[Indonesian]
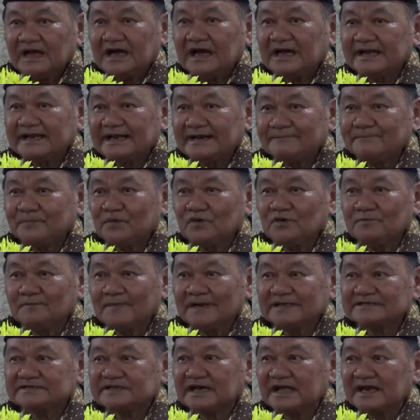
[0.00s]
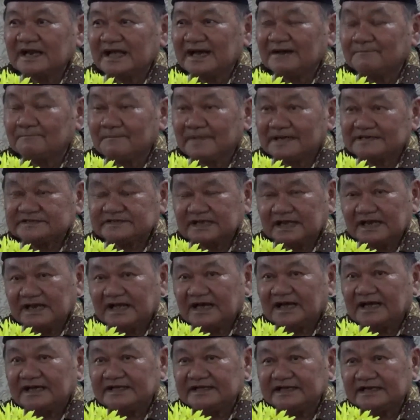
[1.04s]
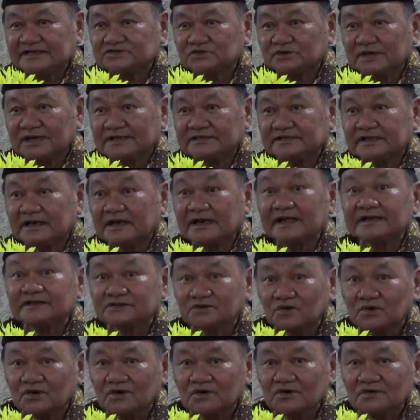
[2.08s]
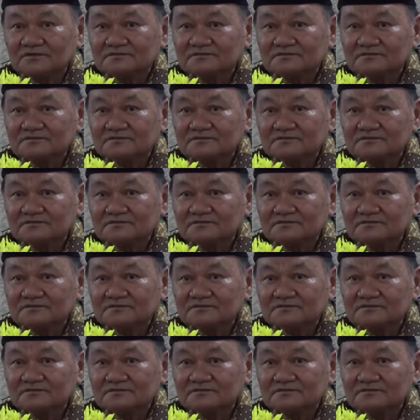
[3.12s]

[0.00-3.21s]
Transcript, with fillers: Adapun masalah-masalah yang sudah terlanjur